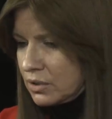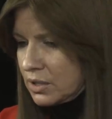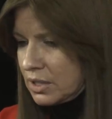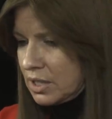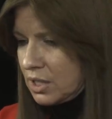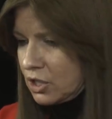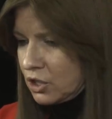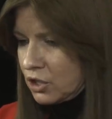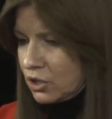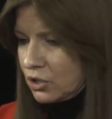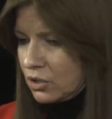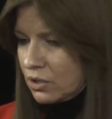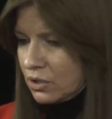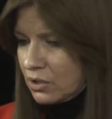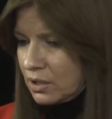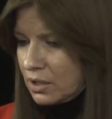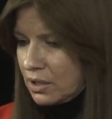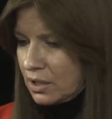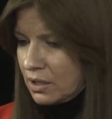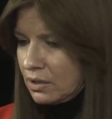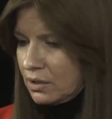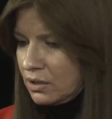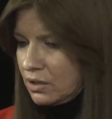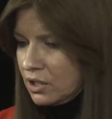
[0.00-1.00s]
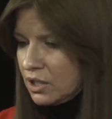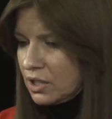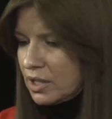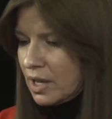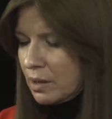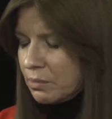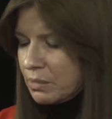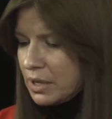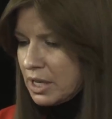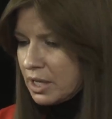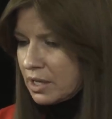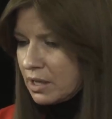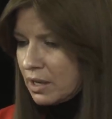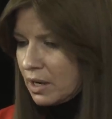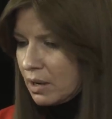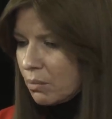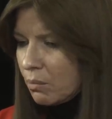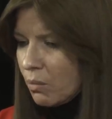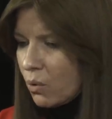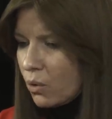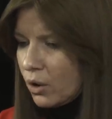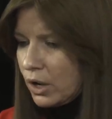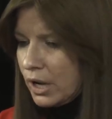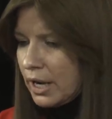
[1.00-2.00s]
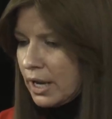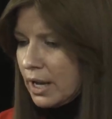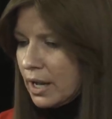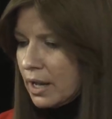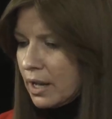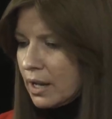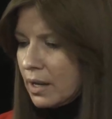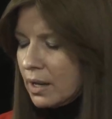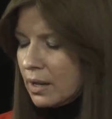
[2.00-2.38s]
значит, на недомерок Моль,